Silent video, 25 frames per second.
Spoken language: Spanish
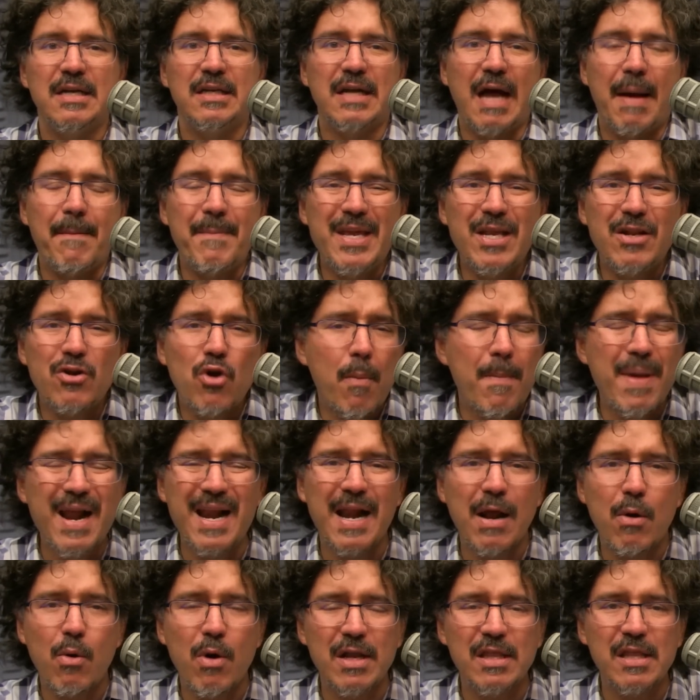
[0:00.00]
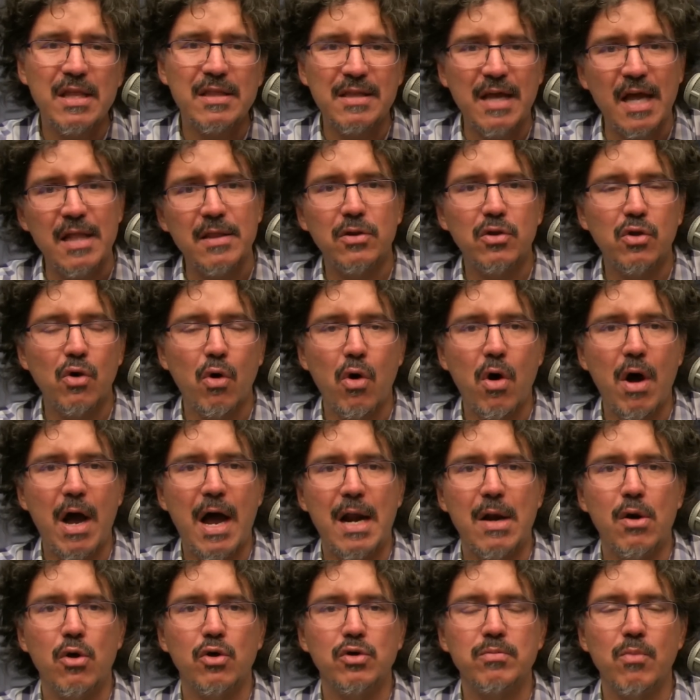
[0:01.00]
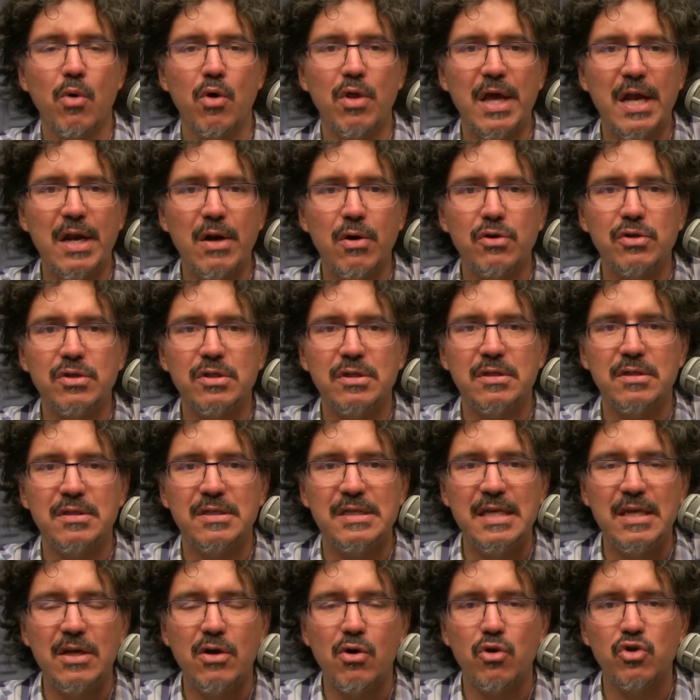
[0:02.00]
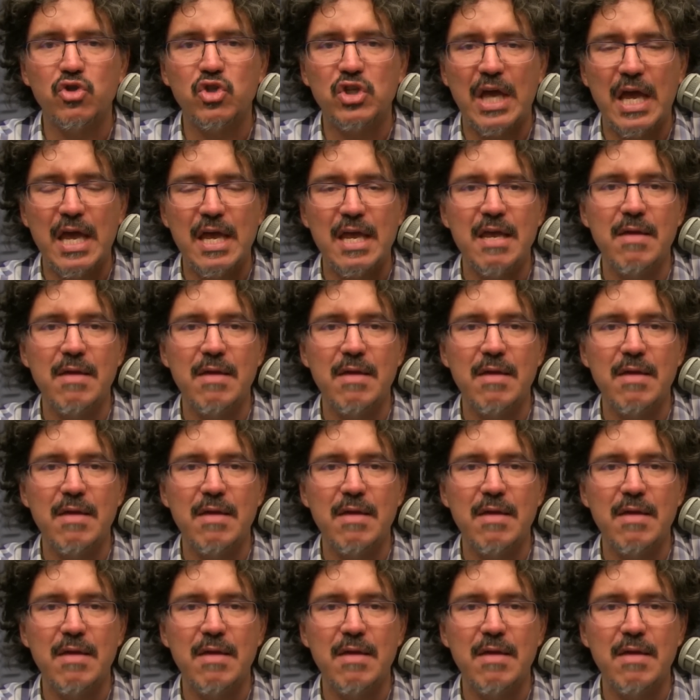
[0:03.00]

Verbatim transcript: A mí no me recuerda tanto a los modelos 5C